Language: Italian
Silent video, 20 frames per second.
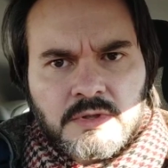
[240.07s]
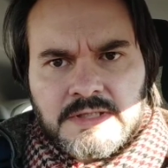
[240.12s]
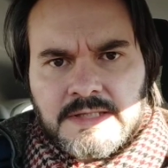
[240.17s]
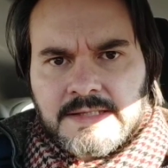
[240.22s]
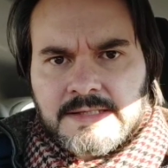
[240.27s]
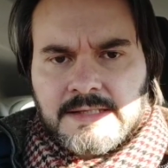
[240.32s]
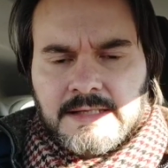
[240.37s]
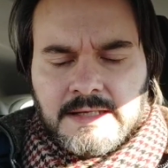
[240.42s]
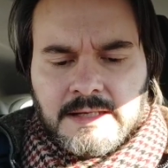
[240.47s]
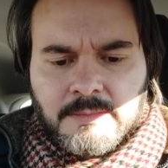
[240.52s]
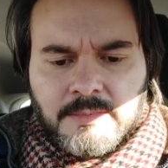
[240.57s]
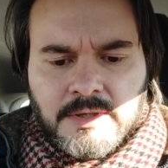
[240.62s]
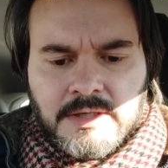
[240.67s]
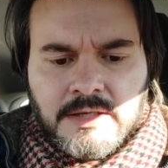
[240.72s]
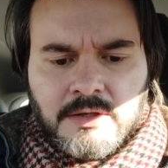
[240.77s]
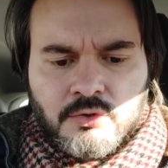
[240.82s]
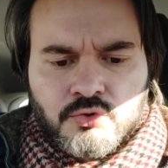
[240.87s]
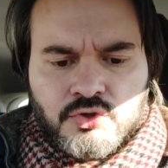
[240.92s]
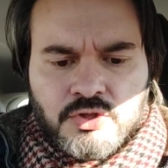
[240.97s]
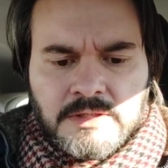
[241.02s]
questa sera
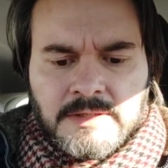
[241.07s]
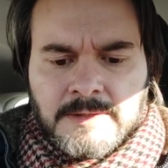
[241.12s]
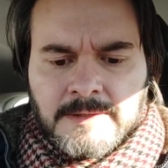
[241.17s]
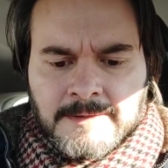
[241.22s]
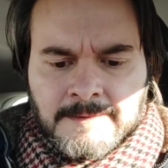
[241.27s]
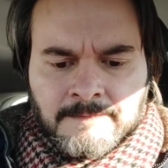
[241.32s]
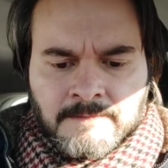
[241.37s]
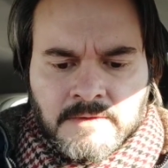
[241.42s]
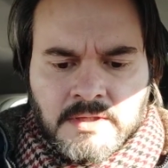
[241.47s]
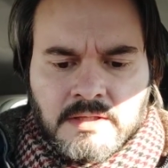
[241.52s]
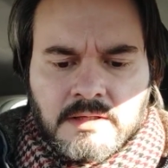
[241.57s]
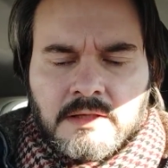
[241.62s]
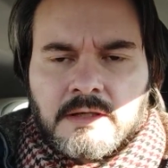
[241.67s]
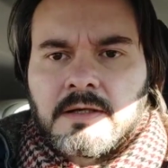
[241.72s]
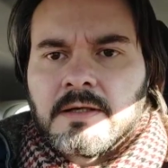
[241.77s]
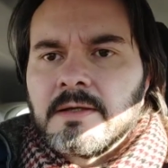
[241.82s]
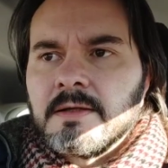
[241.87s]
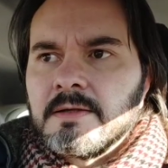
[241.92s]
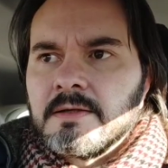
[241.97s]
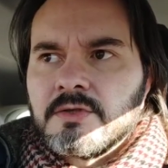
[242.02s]
perché oggi
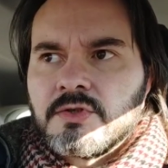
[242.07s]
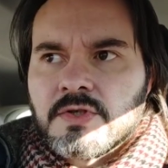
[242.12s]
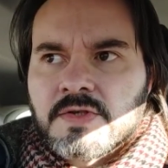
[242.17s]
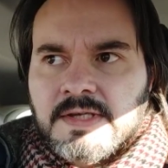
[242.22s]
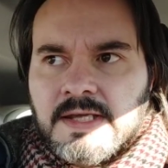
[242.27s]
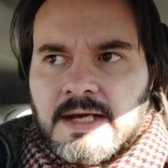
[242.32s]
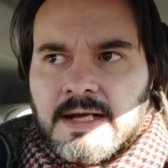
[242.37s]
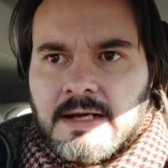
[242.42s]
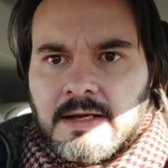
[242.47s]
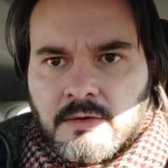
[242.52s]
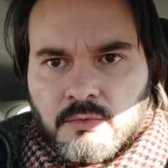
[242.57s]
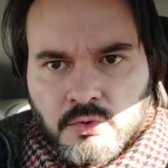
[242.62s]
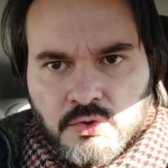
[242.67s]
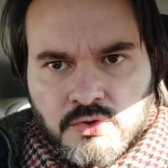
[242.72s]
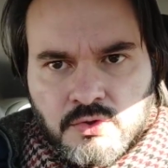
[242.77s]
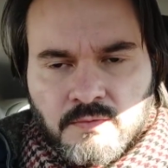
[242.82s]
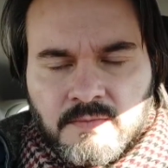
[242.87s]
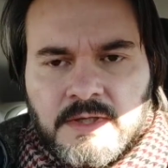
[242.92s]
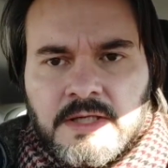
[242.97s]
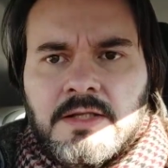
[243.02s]
eh, ci sarà
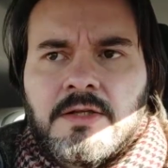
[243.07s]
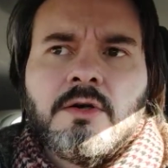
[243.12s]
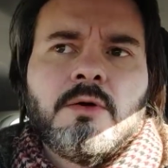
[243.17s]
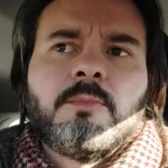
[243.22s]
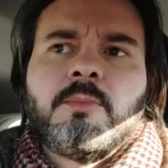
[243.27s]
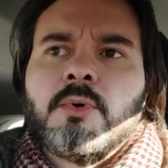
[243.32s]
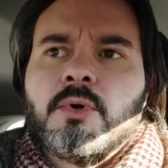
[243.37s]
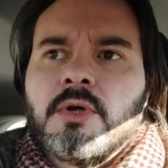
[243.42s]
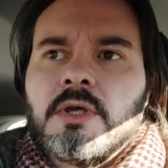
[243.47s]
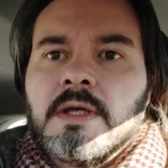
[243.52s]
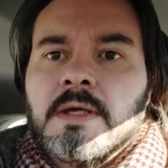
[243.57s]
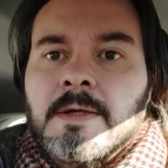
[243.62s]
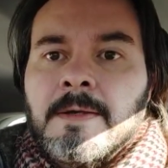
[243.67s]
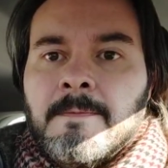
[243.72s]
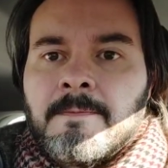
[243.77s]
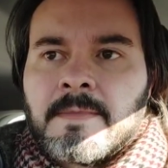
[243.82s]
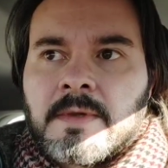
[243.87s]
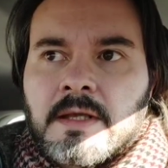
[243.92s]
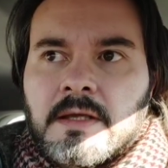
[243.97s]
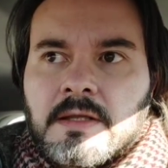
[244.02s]
questo video, poi
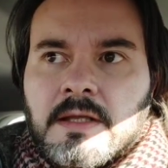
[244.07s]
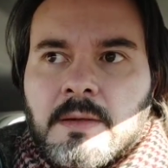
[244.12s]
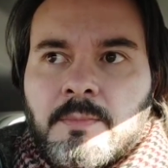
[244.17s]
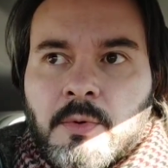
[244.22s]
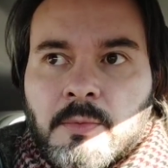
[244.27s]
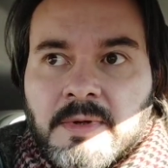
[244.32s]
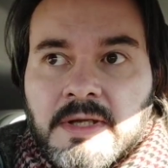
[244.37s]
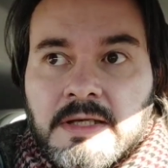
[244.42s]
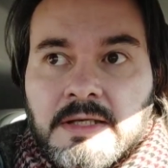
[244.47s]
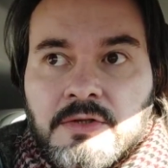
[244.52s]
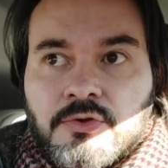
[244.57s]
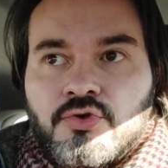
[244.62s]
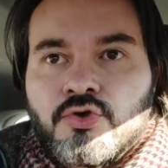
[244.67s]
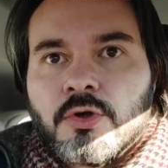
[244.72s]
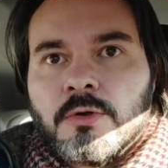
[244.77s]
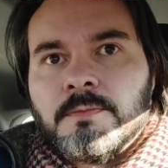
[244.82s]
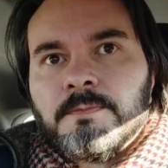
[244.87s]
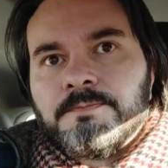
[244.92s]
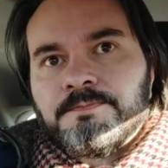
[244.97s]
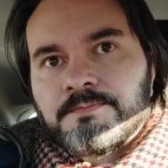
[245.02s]
eh, nel
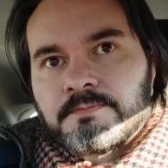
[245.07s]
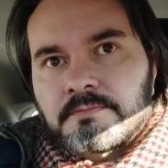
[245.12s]
pomeriggio